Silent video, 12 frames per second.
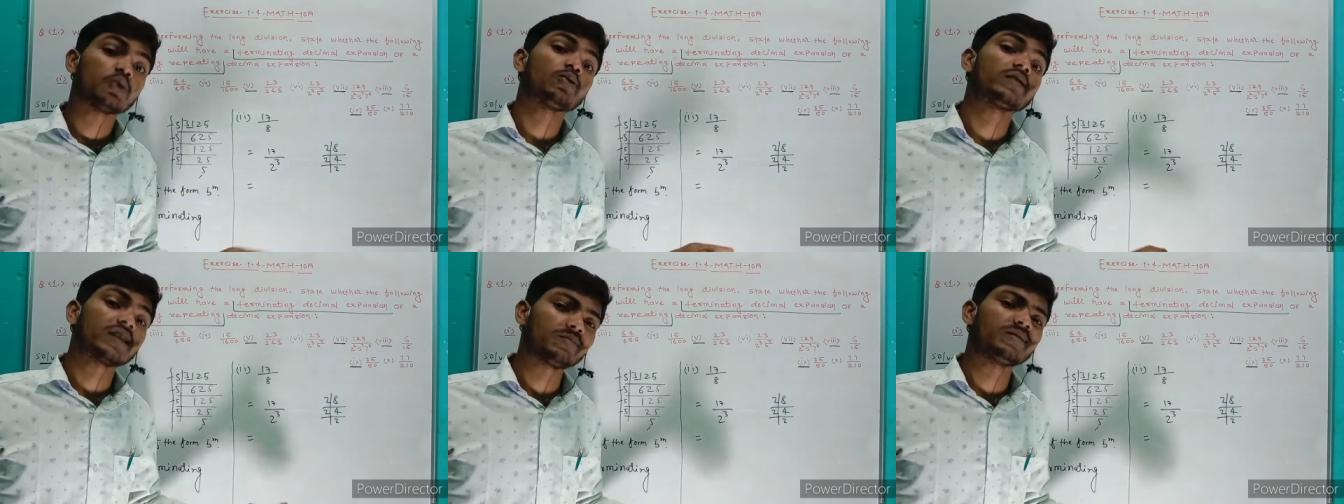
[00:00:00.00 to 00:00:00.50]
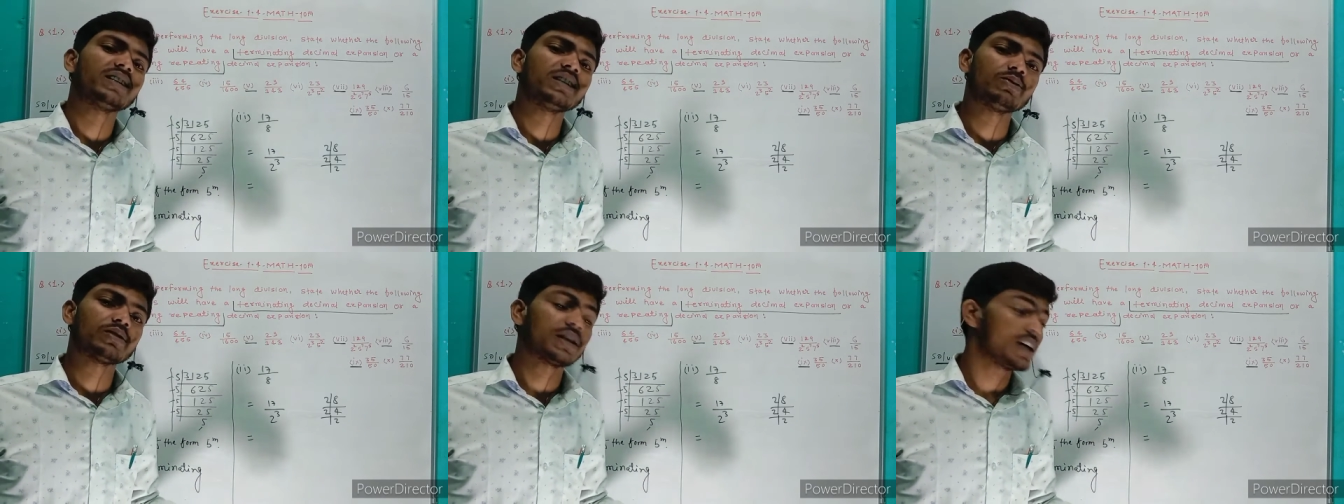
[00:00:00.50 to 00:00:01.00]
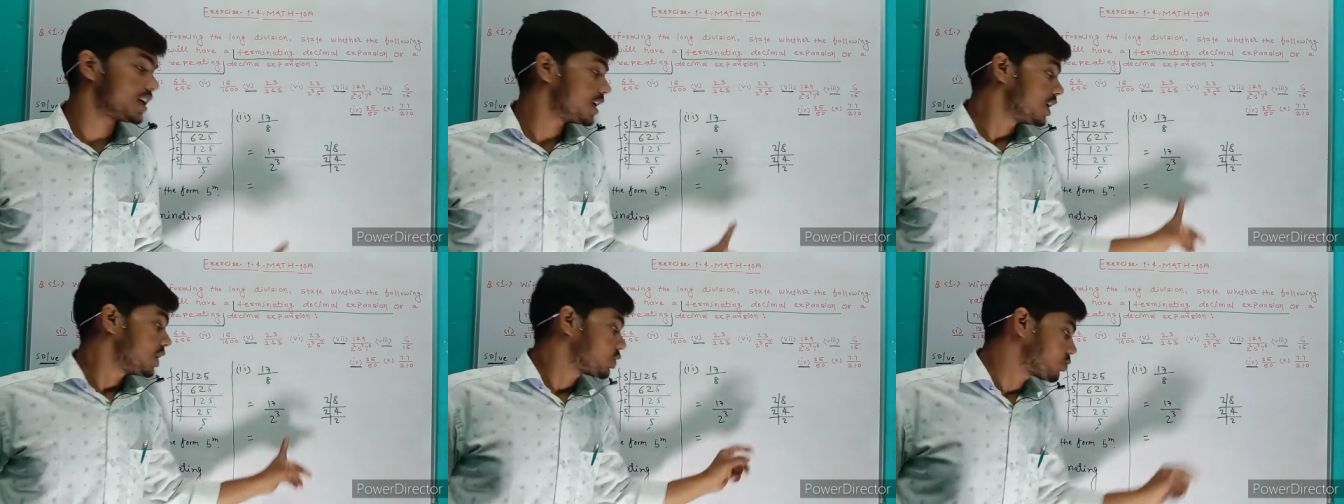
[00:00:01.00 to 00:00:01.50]
तो टर्मिनेटिंग हो जाएगा
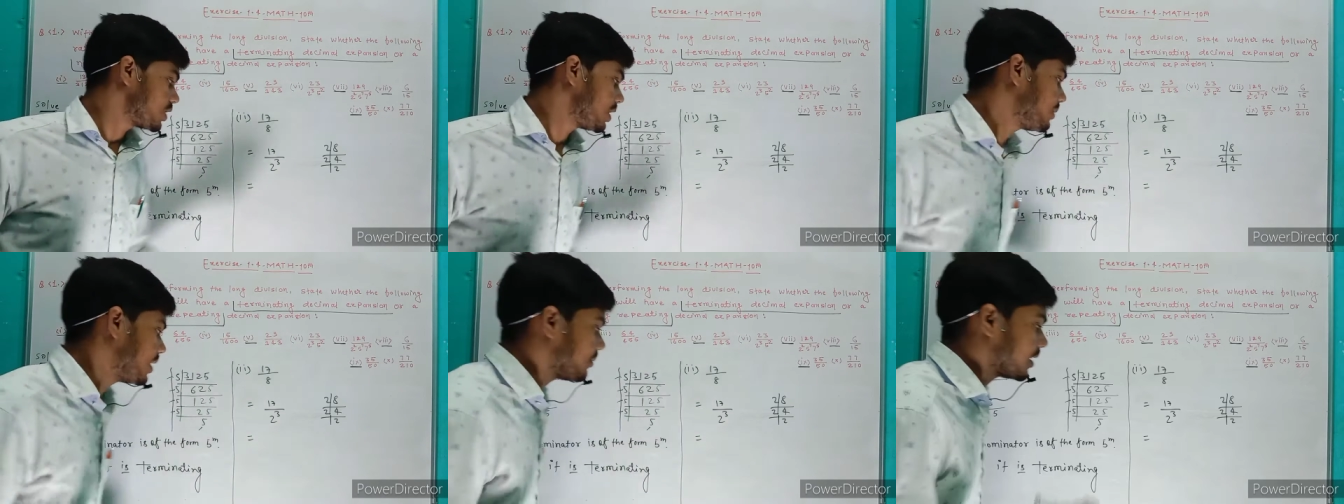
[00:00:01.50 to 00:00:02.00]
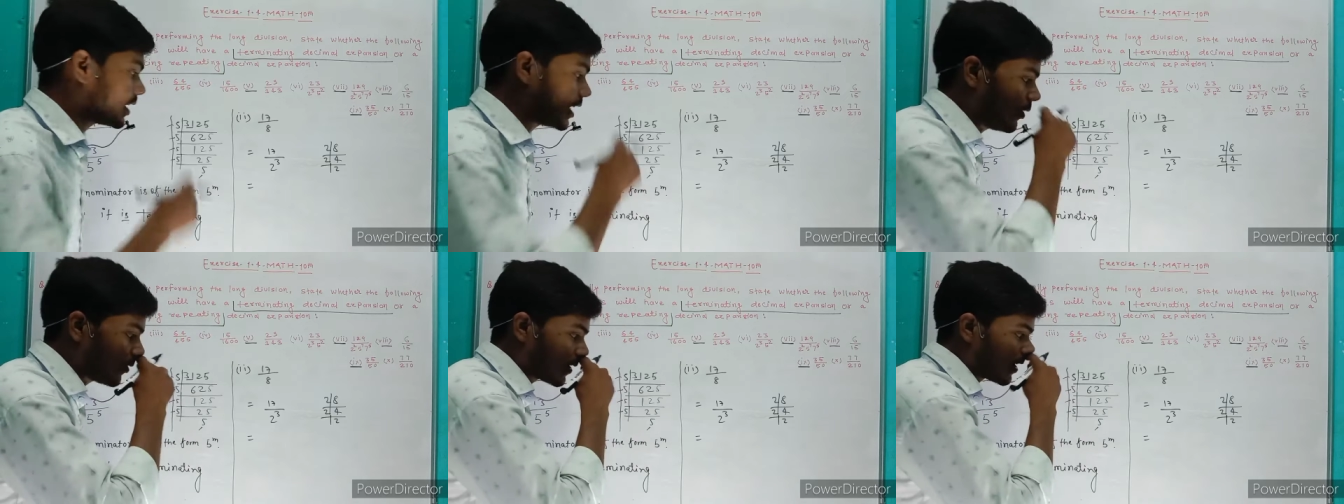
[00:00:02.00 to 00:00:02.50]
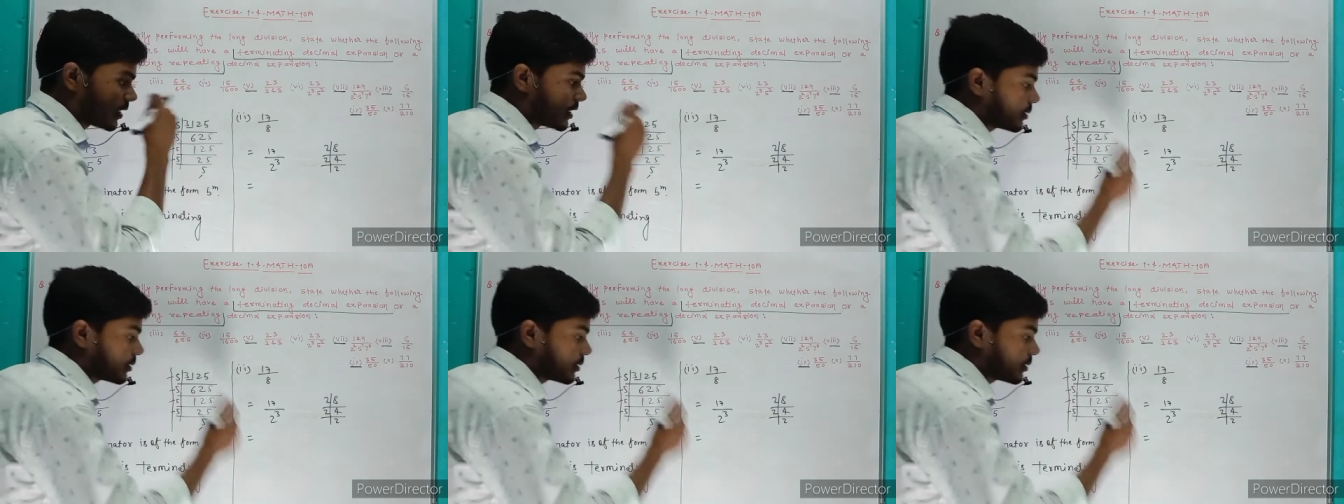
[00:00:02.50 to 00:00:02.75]
तो ये भी हमारा क्या होगा